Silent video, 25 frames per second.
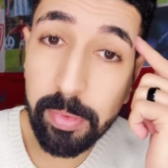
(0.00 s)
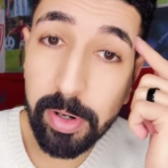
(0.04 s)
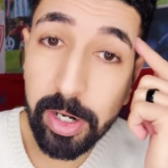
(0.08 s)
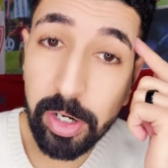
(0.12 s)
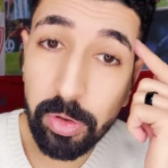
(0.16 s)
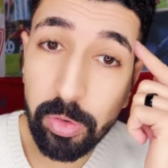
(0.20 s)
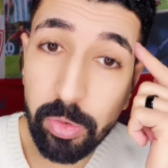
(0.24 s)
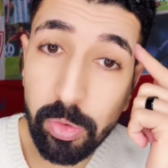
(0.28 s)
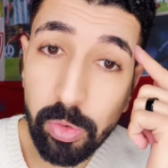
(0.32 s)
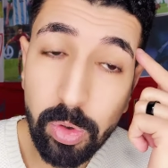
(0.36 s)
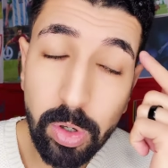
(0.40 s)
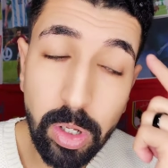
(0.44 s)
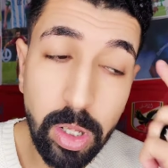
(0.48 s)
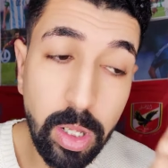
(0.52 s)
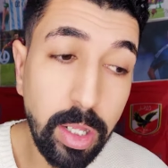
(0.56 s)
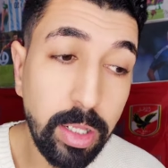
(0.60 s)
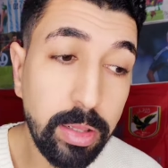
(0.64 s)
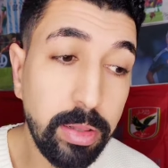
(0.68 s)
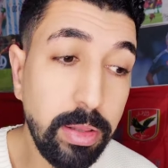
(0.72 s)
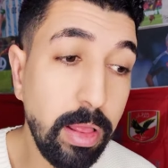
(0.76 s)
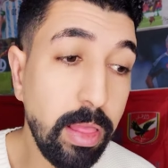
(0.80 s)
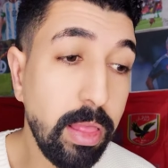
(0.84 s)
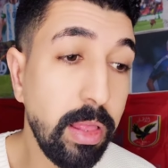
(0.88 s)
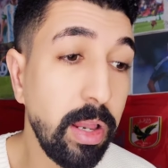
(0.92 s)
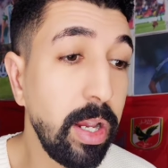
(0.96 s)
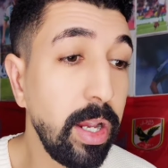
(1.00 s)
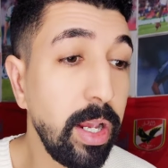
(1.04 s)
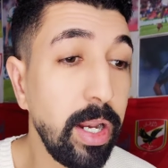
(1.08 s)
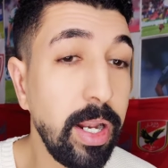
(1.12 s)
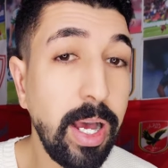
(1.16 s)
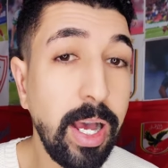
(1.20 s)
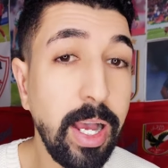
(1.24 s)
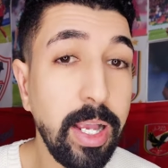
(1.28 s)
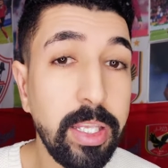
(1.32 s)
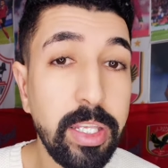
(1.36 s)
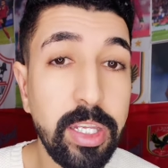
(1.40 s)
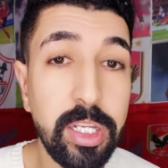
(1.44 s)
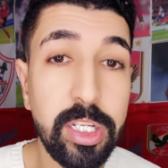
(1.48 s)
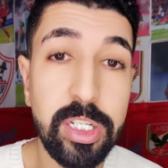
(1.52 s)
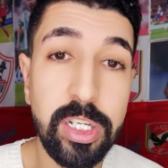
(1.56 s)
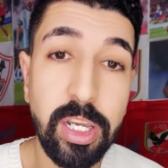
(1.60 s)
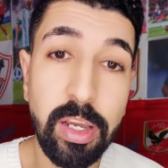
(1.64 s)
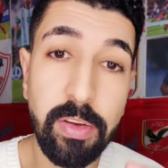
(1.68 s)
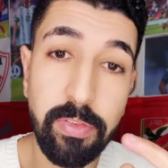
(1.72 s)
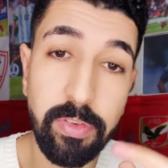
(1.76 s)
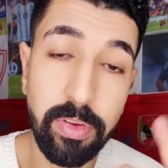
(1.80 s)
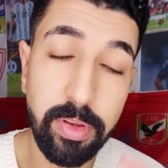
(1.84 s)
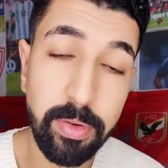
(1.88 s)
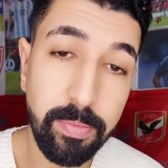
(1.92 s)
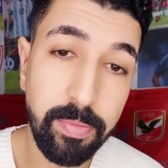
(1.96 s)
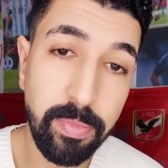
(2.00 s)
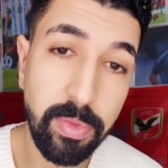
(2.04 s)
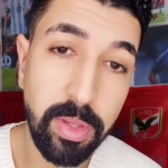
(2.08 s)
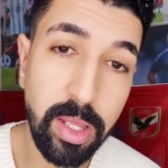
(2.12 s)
برضو تصريح الحاج تشافي